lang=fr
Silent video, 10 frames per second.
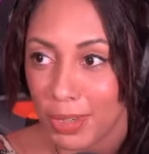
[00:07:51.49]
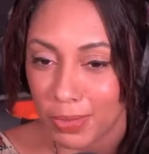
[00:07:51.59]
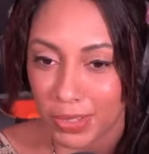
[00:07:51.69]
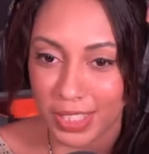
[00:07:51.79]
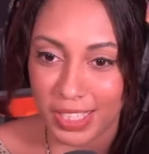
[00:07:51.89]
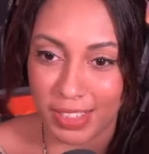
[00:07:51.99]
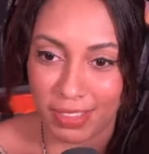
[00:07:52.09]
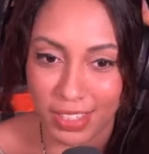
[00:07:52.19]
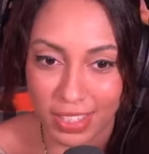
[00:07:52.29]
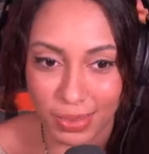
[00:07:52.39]
Moi, je me suis dit qu'il y
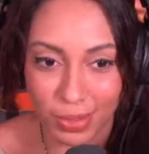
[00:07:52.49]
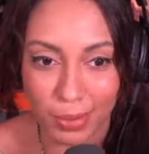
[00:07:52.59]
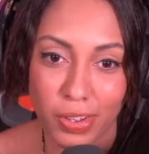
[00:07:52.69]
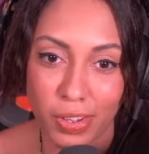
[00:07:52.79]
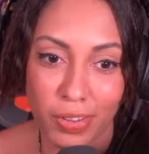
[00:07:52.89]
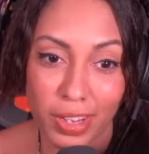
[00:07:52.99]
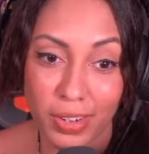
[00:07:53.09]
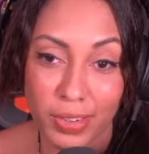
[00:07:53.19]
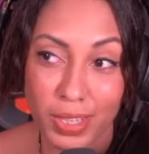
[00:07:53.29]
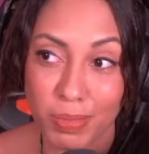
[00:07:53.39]
avait une saison 2, moi. Hein. En
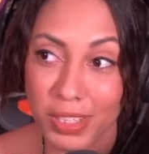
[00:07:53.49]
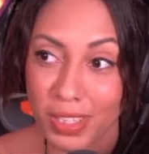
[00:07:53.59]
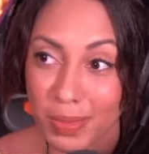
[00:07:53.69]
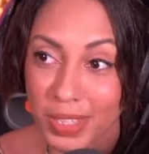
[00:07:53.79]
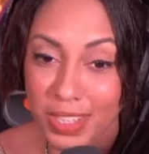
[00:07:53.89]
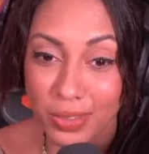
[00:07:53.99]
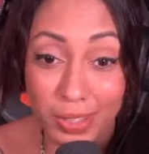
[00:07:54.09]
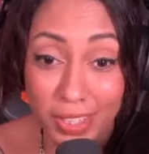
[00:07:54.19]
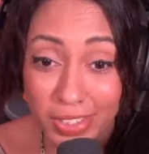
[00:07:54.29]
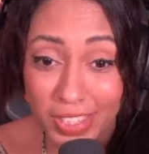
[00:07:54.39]
quelques épisodes comme ça, ils ont
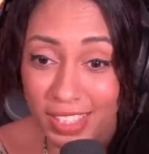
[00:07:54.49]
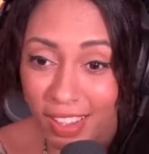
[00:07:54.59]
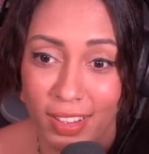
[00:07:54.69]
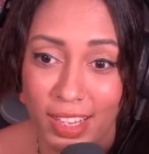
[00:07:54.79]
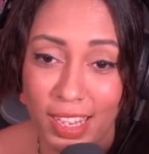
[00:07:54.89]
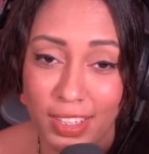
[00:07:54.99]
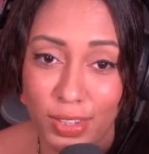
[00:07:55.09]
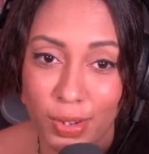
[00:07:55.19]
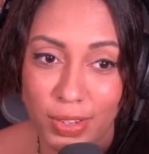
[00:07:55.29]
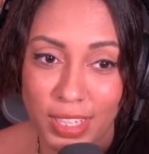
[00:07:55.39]
réussi à,
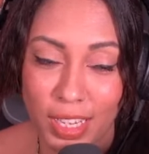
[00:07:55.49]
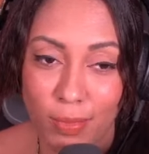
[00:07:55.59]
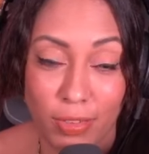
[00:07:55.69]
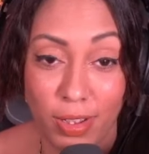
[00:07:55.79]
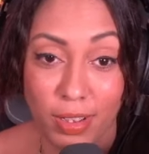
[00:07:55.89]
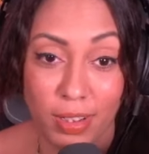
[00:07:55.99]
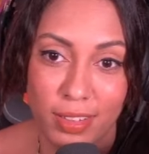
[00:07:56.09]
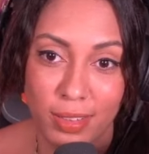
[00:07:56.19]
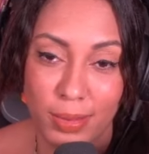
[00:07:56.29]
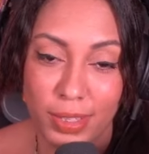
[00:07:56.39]
détruire le CRM. Enfin,
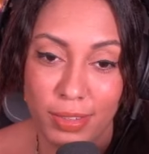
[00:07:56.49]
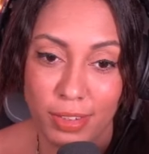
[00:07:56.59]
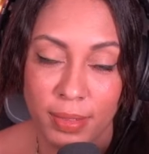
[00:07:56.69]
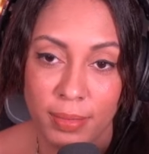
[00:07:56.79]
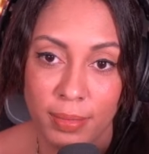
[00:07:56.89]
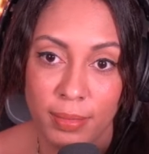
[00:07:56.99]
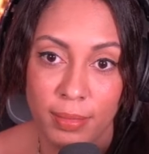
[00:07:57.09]
what the fuck.